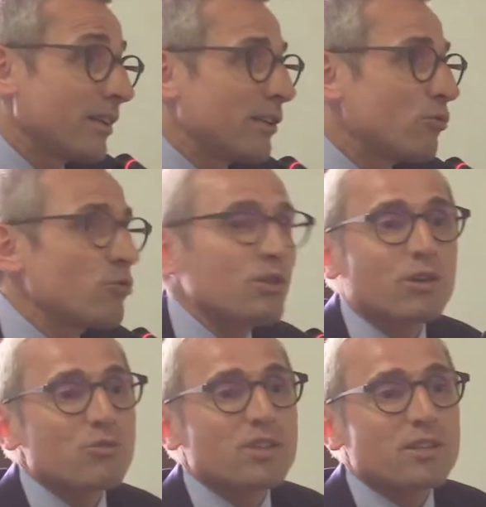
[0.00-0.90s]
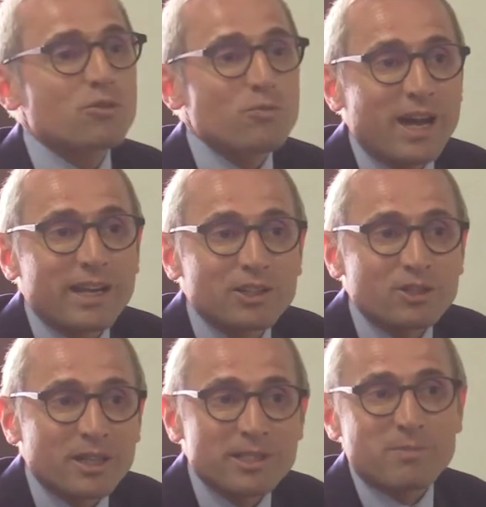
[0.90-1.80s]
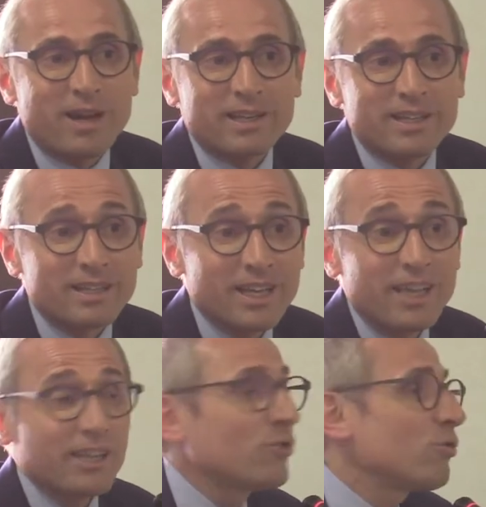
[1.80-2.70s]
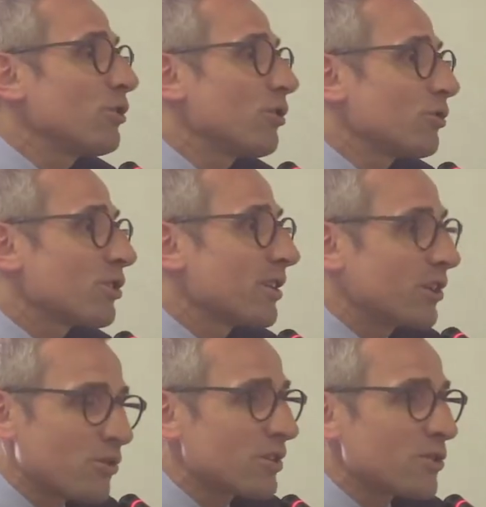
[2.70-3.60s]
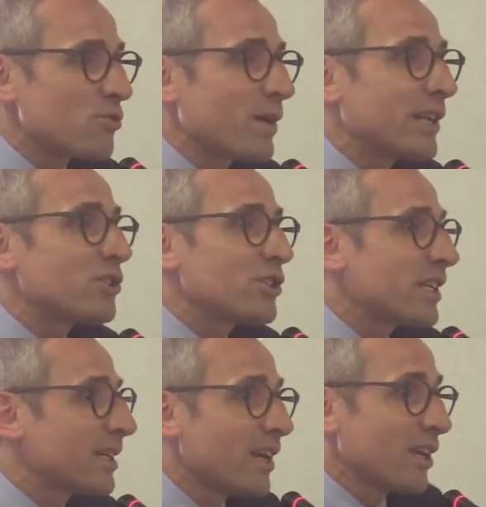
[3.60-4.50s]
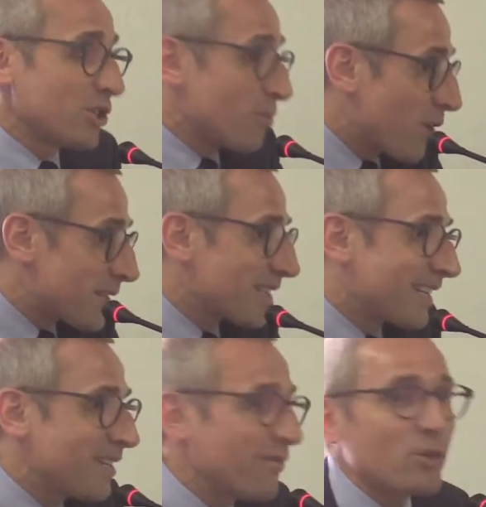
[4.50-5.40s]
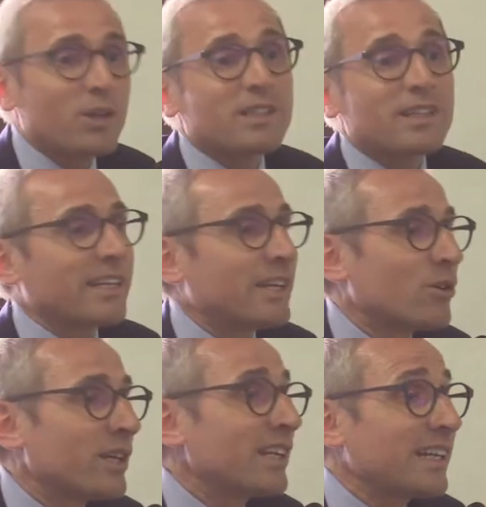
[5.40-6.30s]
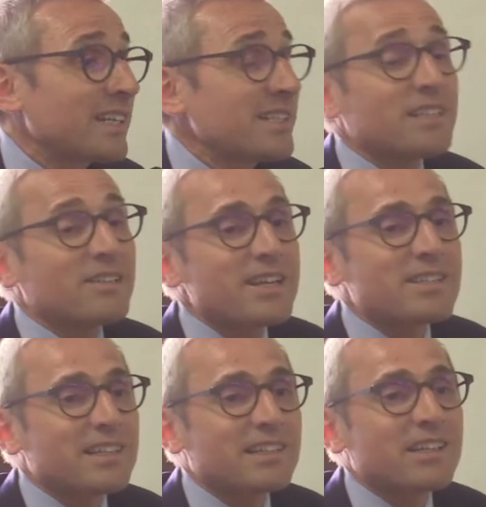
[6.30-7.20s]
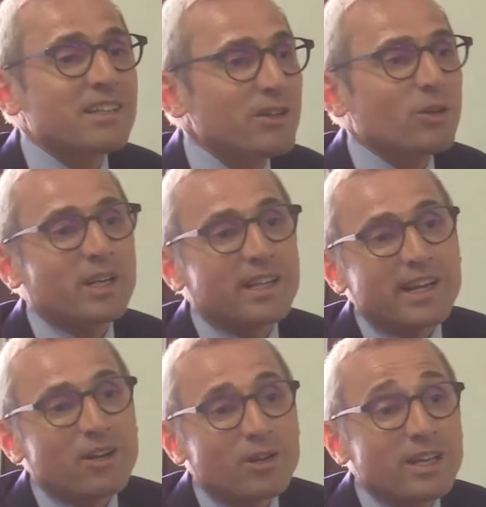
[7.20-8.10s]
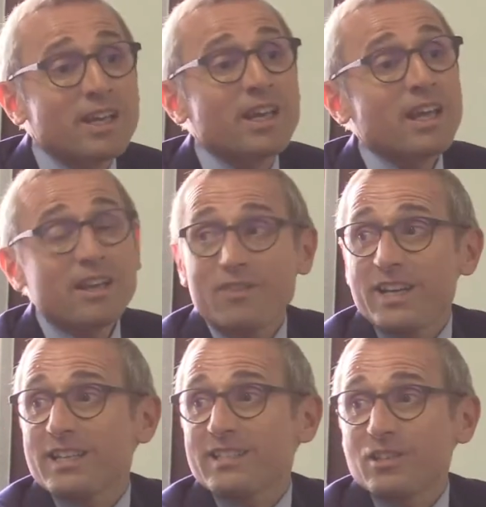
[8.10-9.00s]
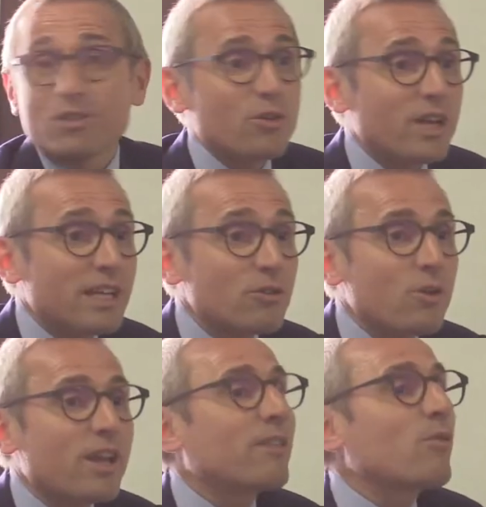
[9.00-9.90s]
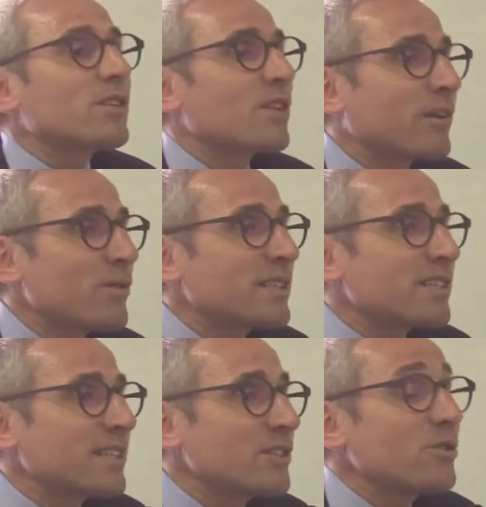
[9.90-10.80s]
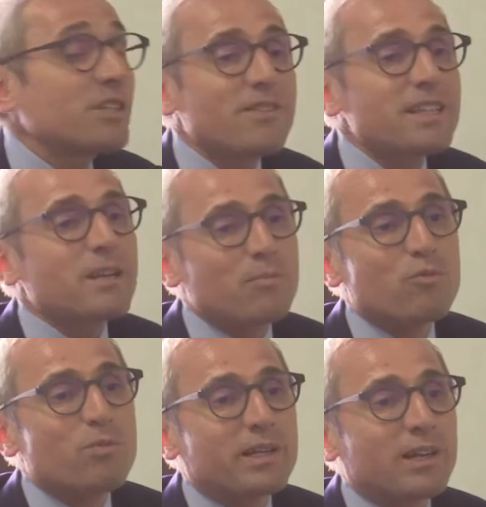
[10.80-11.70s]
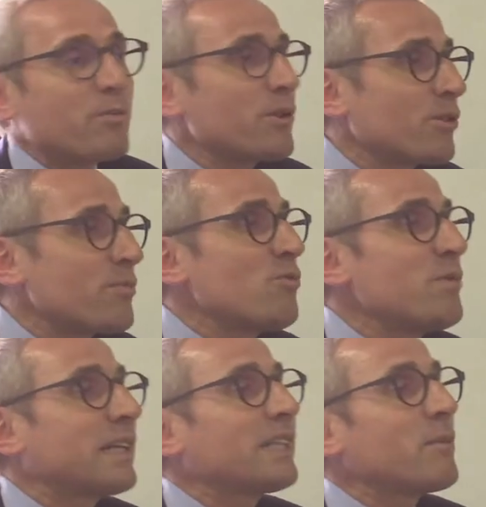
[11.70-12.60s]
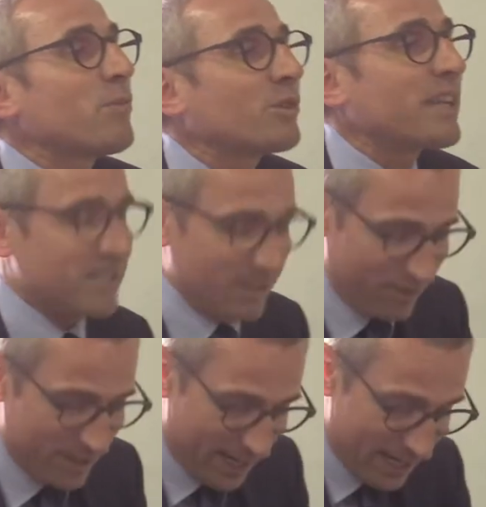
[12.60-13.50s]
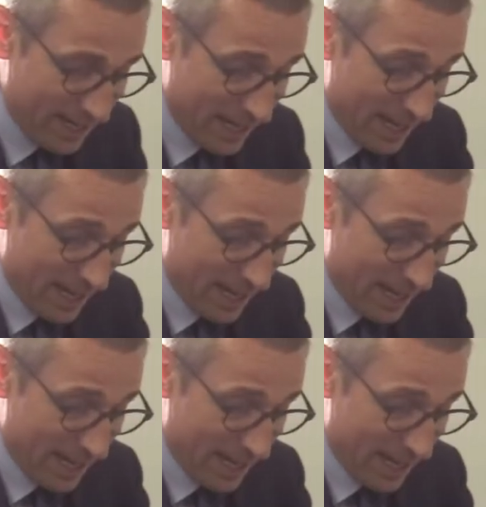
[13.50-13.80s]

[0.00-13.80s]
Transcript: in tutti i consessi umani c'è chi sbaglia, in tutti i, consessi umani ci, ci può essere chi viola delle regole, la garanzia deve essere che chi viola le regole viene sanzionato e, quest, e questa sanzione diventa pubblica. L'opinione pubblica deve potersi fidare